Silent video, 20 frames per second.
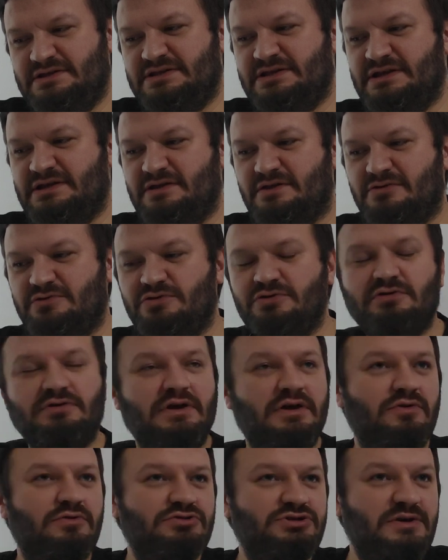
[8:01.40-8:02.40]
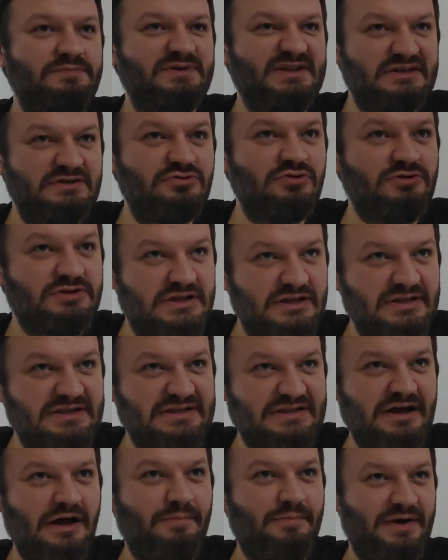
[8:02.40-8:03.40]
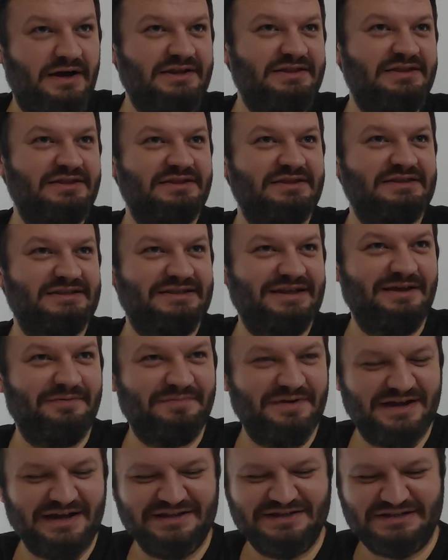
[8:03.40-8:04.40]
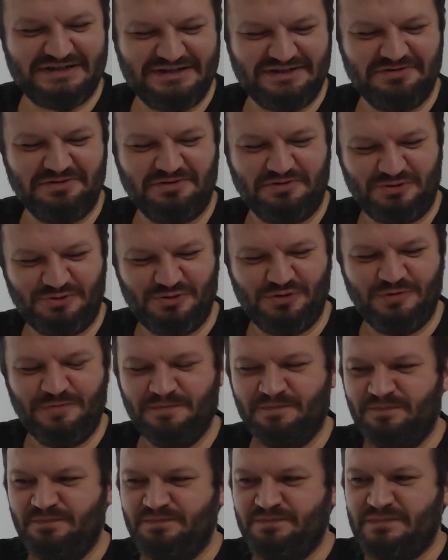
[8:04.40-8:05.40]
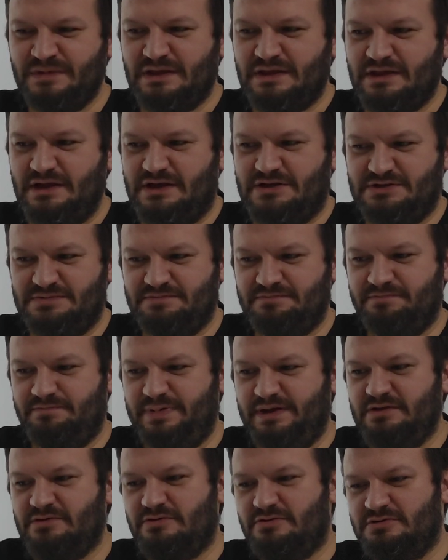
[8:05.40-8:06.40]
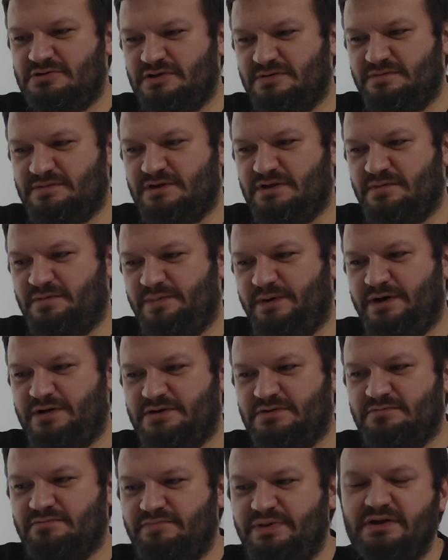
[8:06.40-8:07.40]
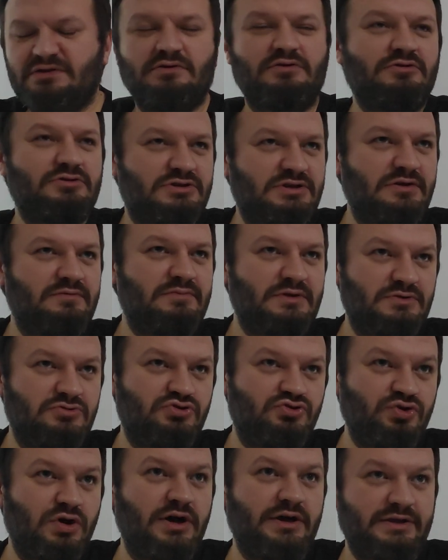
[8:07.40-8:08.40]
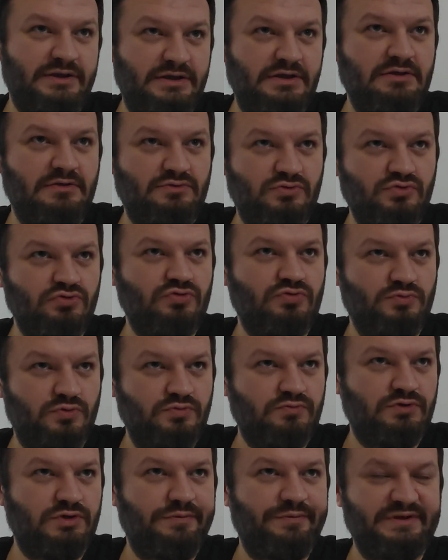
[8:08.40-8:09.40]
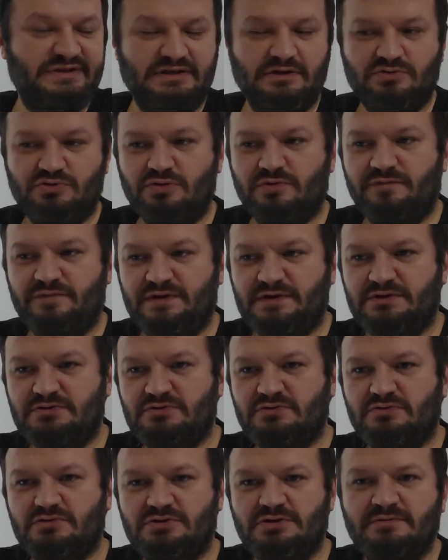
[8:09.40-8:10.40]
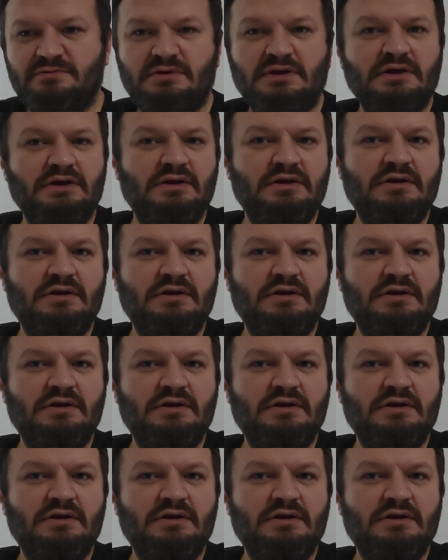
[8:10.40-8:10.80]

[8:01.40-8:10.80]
size kalıyor. Ha hocam siz olsanız ne yapardınız diyen birkaç kişi de oldu. Ya şimdi ben olsam ne yapardım? Ben olsam hani şu anki durumumda mesela norm fazlası olsam